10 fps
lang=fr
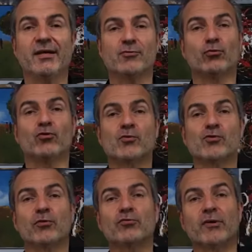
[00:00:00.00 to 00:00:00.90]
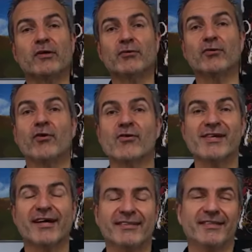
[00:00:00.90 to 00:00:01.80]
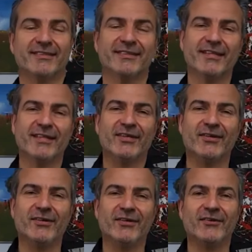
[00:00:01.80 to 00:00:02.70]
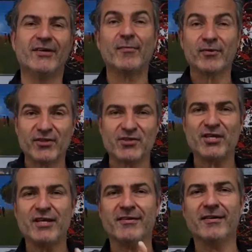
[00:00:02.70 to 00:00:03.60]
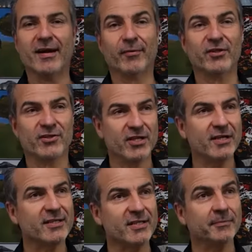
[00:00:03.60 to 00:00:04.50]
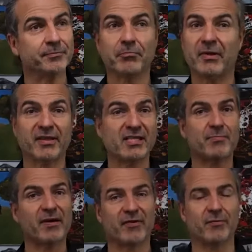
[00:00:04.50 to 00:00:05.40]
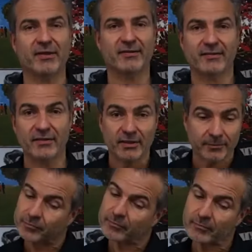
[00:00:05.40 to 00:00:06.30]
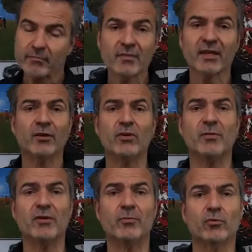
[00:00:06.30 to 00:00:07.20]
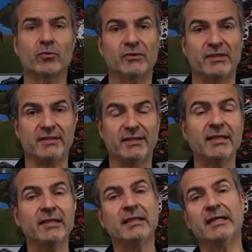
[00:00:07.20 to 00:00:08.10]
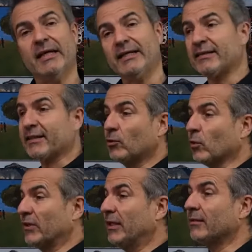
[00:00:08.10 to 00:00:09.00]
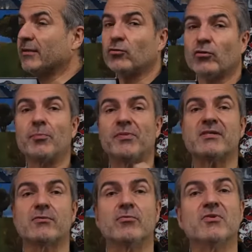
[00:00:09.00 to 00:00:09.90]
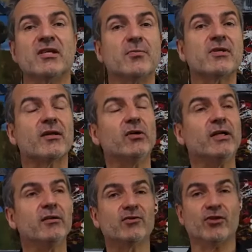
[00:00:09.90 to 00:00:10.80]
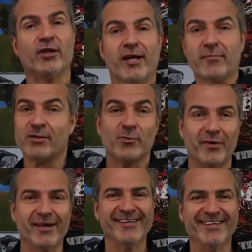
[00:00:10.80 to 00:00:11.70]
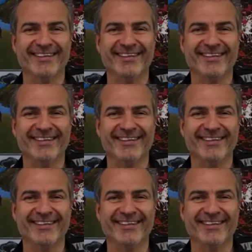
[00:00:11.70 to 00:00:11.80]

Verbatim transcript: Surtout je me suis entouré de deux grands artistes, euh, Amandine Gilles, Amandine Gilles qui maîtrise parfaitement la technique et tous les médiums qu'on doit utiliser, et Catherine cordil qui est copiste du musée des Beaux-Arts de Lille, je les regarde, mais elles sont pas là,